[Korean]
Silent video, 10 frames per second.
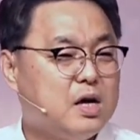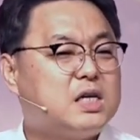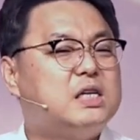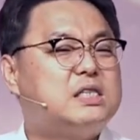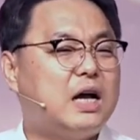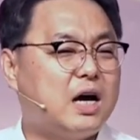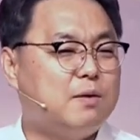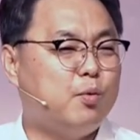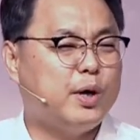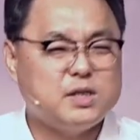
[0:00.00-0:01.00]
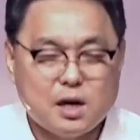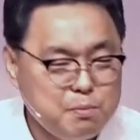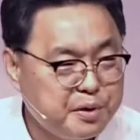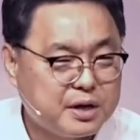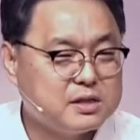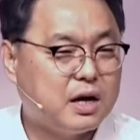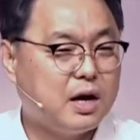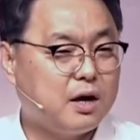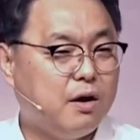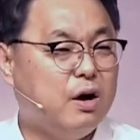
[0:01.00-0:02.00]
그 사랑은 뭐예요? 생명의
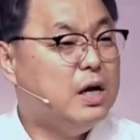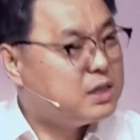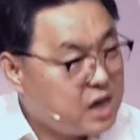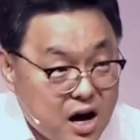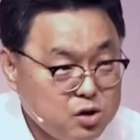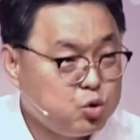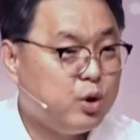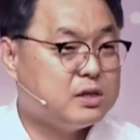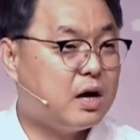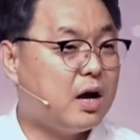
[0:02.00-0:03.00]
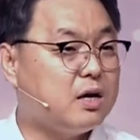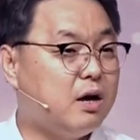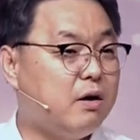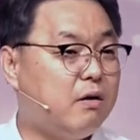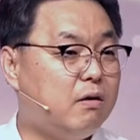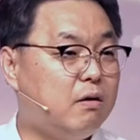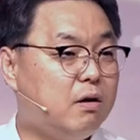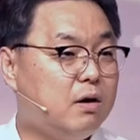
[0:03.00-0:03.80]
사랑이에요. 창조의 사랑이에요.